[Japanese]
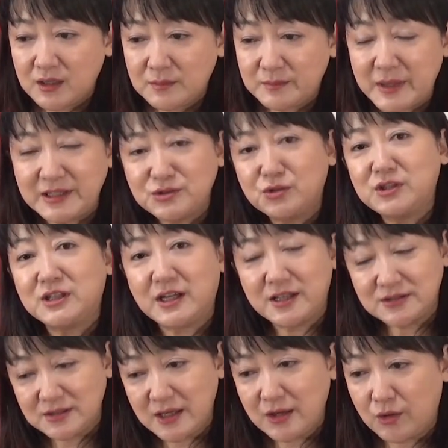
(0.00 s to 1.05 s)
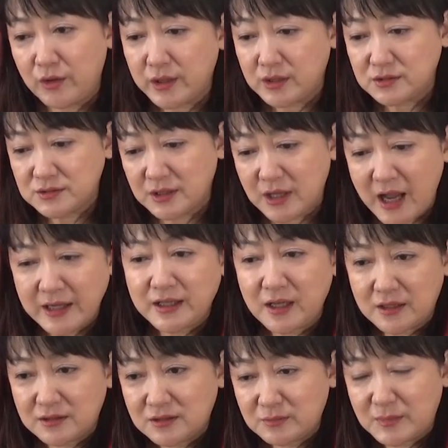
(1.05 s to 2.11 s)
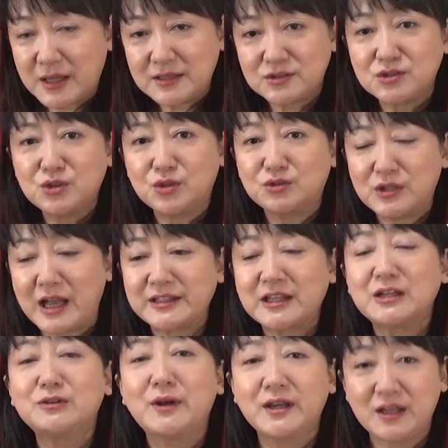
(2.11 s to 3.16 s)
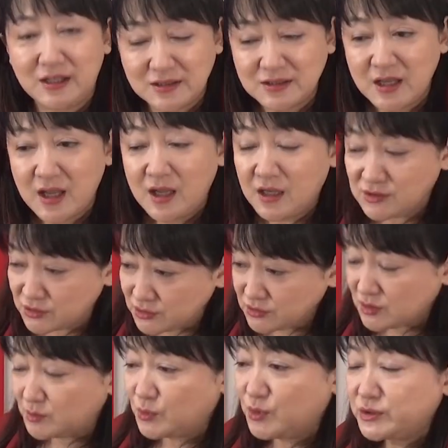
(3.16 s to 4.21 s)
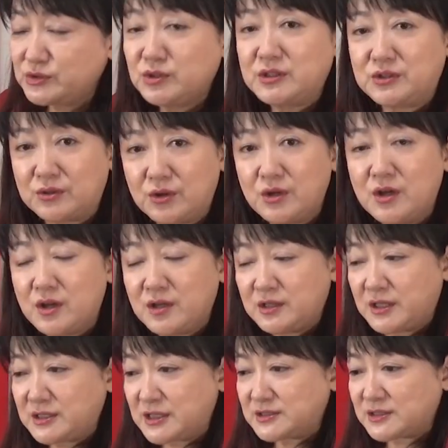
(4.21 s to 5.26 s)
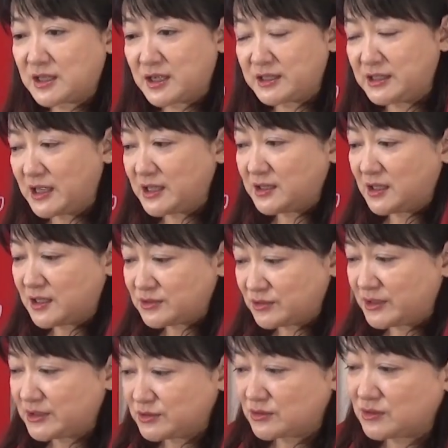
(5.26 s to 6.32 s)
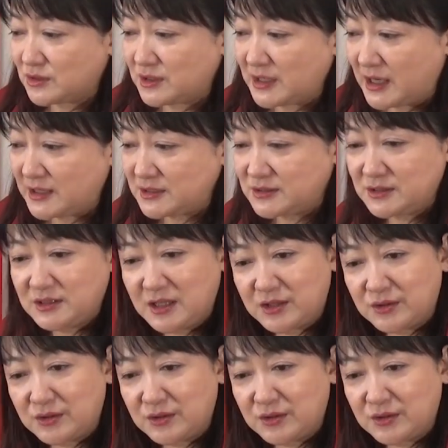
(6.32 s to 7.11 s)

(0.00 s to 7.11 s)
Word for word: まあ、1人がですね「おいじ吐け」まあ、強く当たるわけですそうするともう1人の警察官が「いやいやそれはちょっとやりすぎだ